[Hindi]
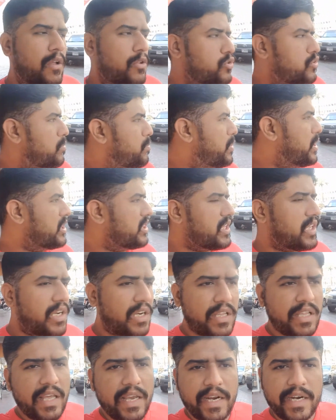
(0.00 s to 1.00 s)
तो बेहतर
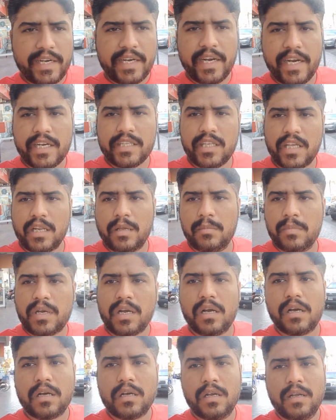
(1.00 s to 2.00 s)
नहीं है कि डेढ़ दरम
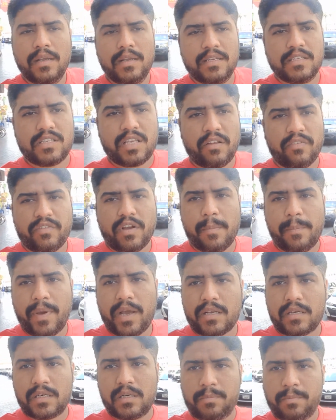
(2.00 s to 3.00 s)
का सर्फ का
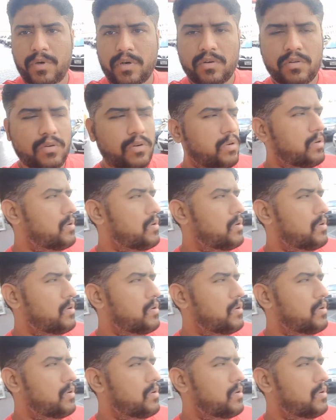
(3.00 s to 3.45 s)
पैकेट पकड़ो